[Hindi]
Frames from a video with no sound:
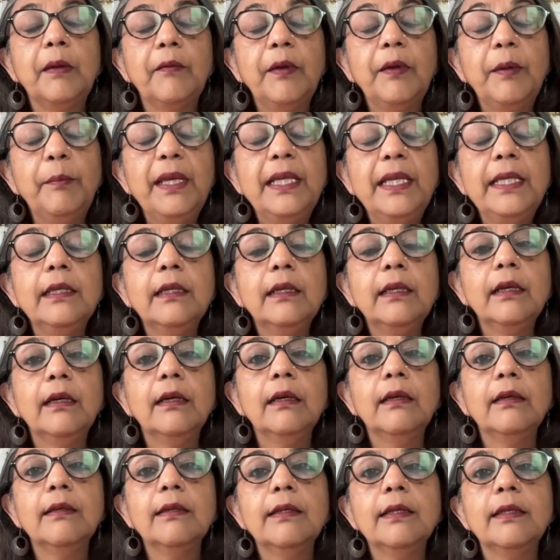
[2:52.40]
विमेन
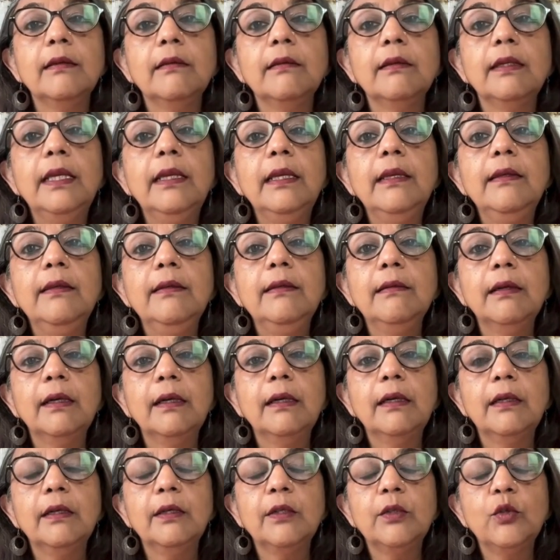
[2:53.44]

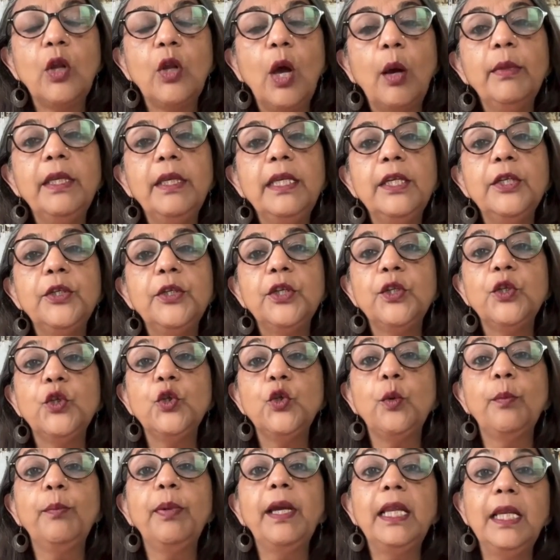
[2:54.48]
की नॉमिनेशंस
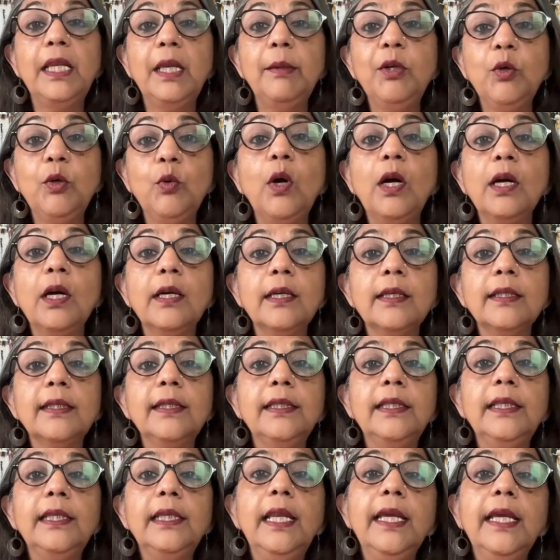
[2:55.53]
जो पहले भी हुआ
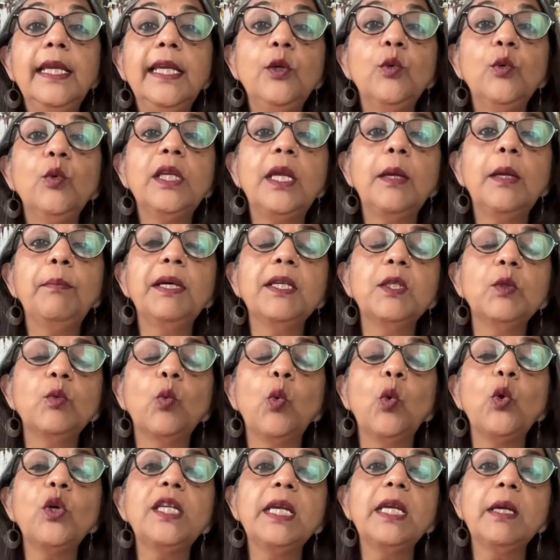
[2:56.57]
करती थी लेकिन उनके पास
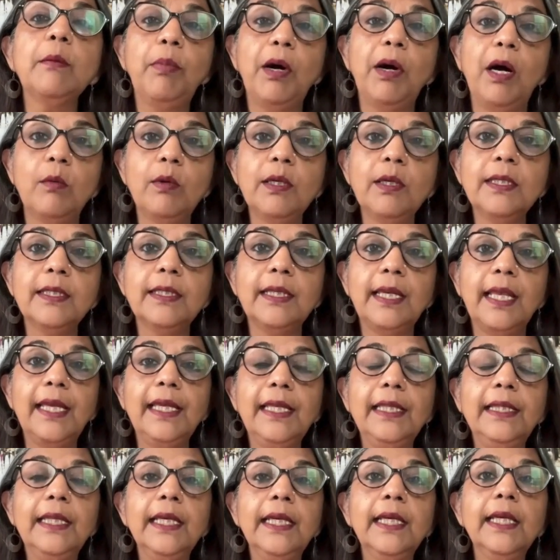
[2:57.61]
वोटिंग पावर्स
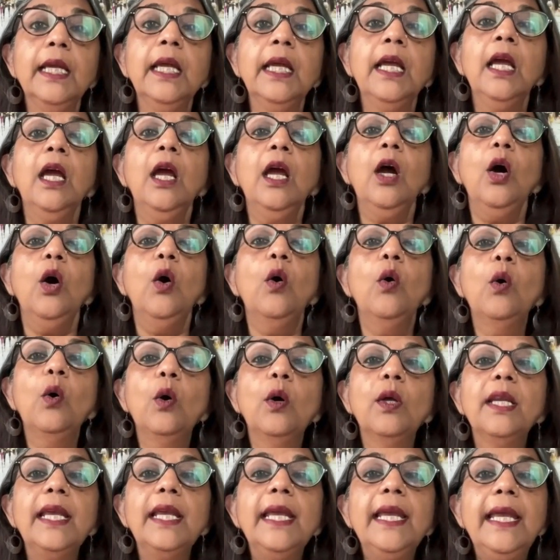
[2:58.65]
नहीं थे
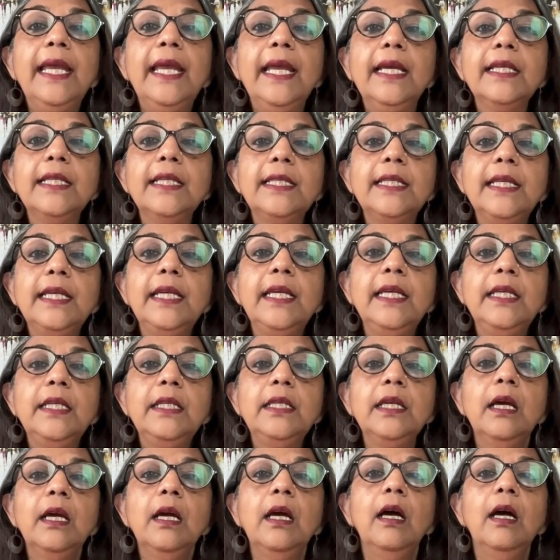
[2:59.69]
और एक
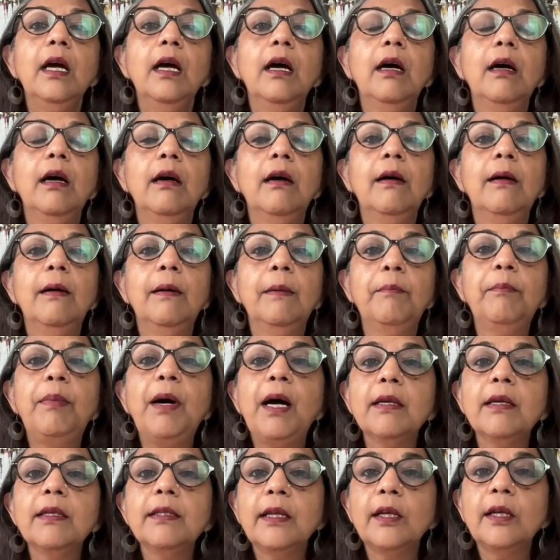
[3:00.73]
सीट
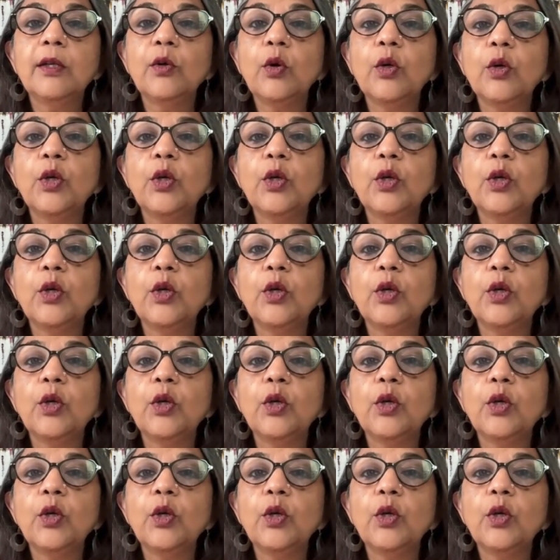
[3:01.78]
पाकिस्तान